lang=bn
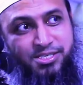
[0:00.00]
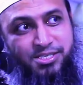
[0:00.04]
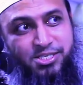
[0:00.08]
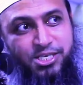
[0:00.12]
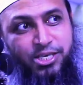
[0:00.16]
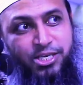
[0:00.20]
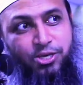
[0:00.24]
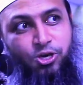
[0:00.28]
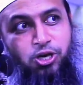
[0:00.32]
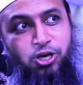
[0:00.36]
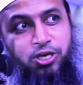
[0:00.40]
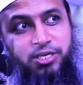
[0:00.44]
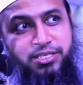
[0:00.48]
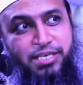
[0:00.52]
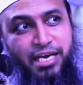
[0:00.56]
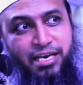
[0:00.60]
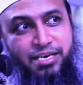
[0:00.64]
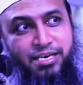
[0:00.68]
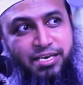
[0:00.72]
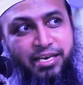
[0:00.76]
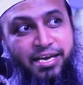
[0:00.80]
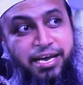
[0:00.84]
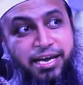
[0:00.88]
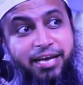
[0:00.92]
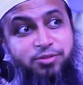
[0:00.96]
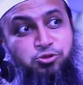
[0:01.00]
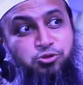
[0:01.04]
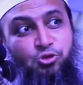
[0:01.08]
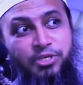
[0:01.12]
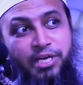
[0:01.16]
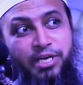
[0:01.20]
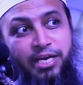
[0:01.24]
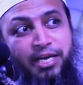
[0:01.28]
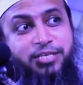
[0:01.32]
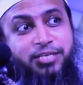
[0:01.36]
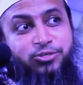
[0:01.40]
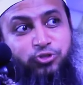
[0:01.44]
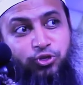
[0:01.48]
শিকল টানলে এত
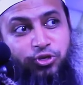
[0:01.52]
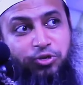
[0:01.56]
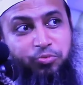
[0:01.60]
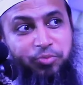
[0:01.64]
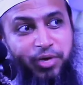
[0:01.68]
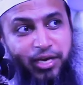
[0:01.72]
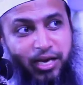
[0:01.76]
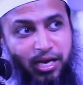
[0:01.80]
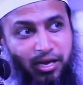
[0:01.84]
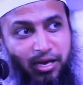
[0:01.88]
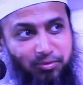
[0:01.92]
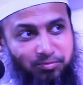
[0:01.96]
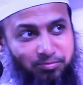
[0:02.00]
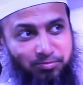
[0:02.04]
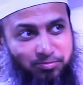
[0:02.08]
টাকা জরিমানা